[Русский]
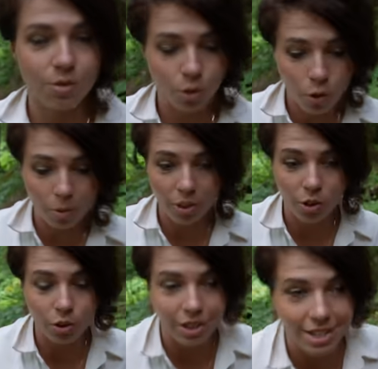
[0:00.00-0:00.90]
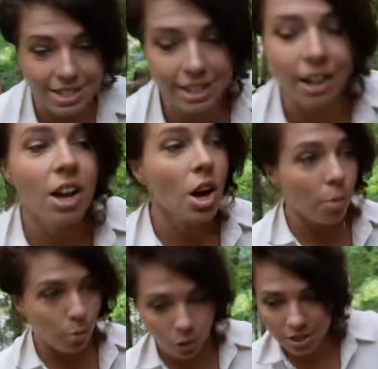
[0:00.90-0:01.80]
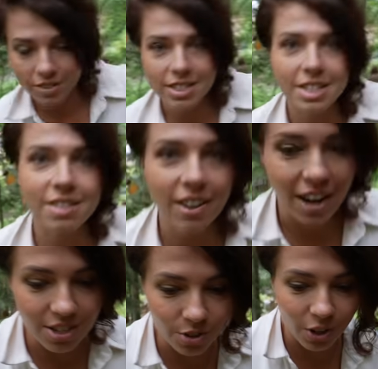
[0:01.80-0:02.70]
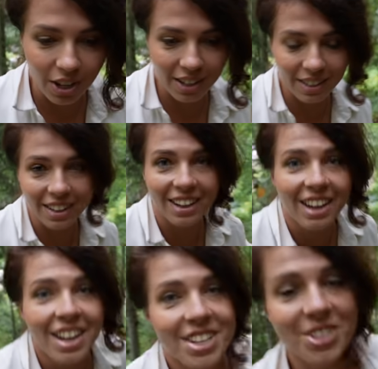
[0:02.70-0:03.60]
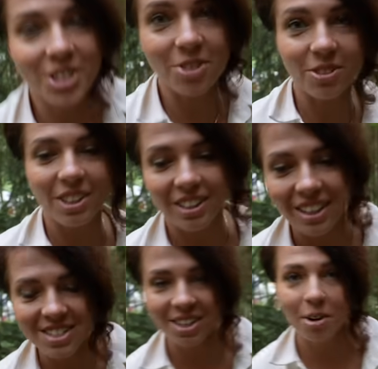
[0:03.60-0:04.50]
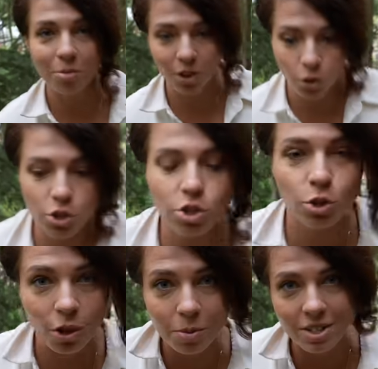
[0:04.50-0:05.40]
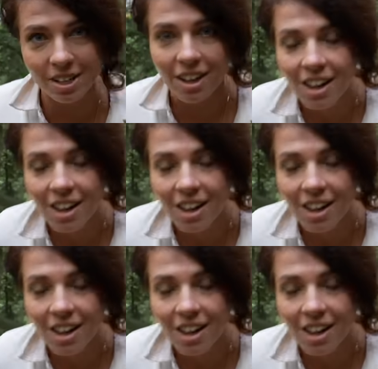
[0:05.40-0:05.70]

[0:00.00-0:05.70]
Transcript: в другом регионе России, пользоваться связью и сидеть в интернете по такой же стоимости,